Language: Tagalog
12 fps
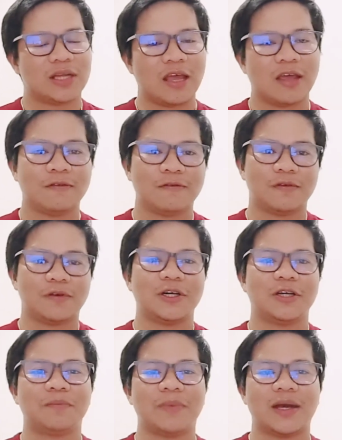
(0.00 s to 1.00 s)

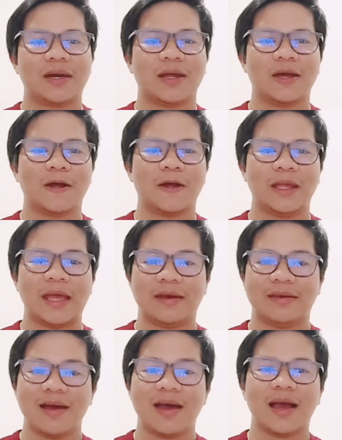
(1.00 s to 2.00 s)
effort para
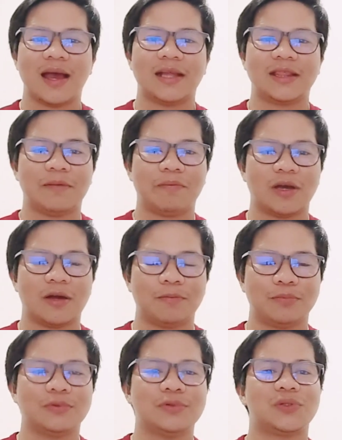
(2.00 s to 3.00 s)
ihanda ang ating mga
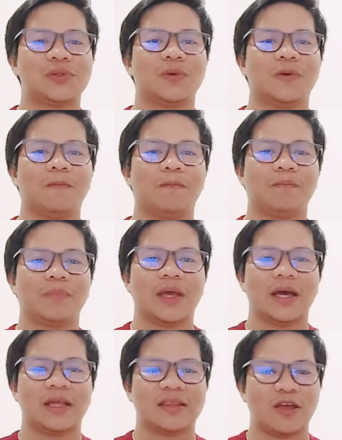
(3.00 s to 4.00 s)
puso?
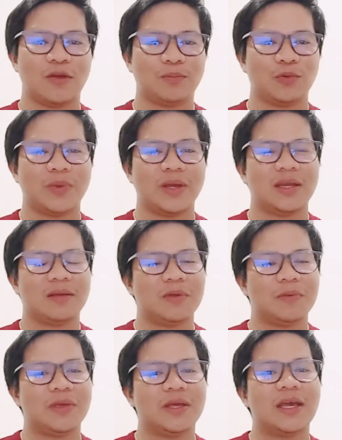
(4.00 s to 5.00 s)
Tayo po ba ay
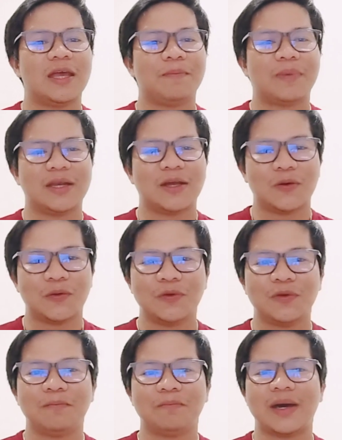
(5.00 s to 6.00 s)
nagbibigay
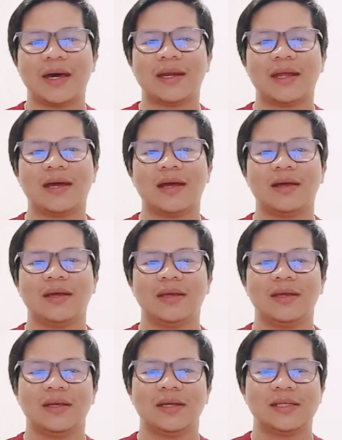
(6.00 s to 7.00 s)
panahon para
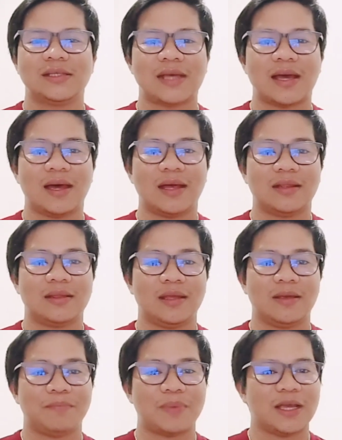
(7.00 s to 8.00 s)
sa
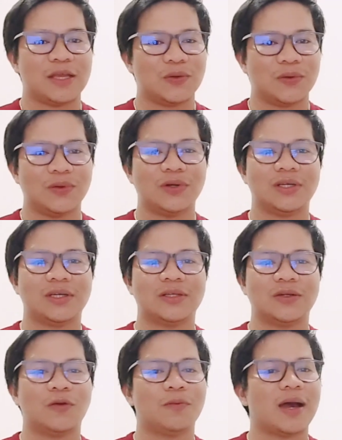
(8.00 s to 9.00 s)
ating
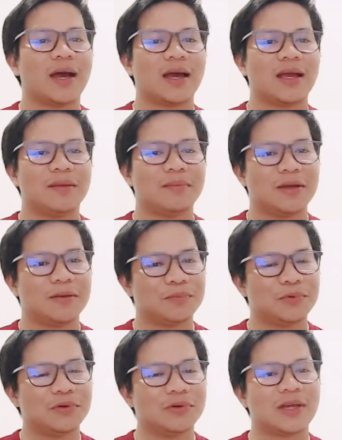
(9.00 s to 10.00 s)
Panginoon? O baka naman
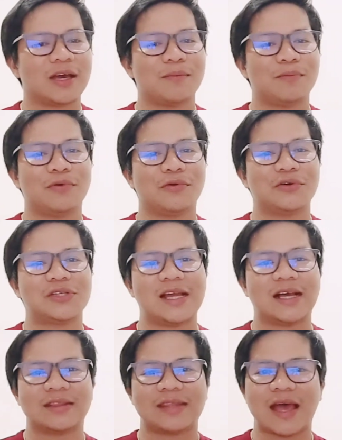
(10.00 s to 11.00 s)
po nakapokus
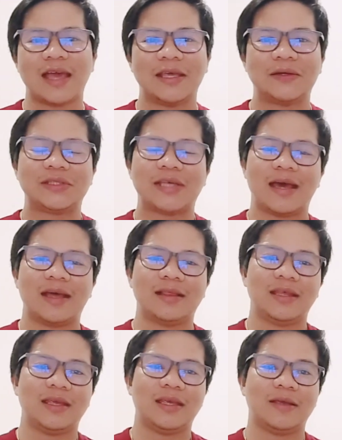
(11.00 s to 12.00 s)
lang tayo sa
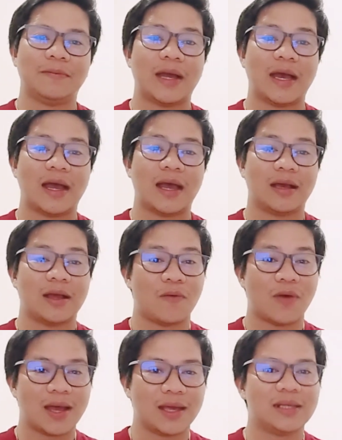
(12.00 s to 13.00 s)
ating mga
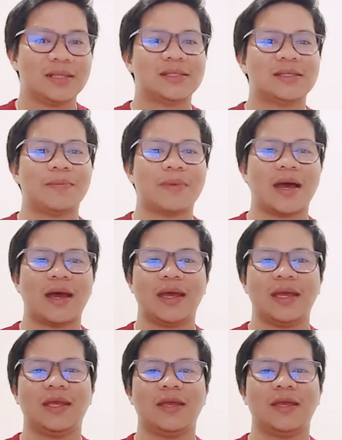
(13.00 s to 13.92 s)
gawain sa bahay